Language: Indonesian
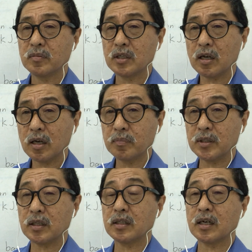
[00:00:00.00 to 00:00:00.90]
Ya
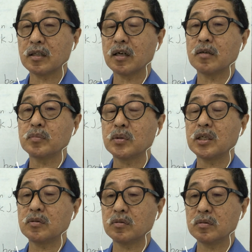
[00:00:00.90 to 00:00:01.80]
bisa dikatakan
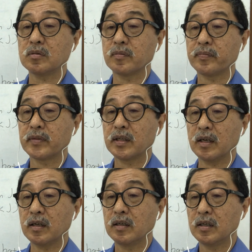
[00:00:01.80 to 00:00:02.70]
begitu.
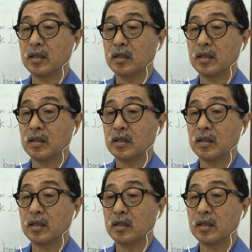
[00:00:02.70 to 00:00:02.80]
Ya.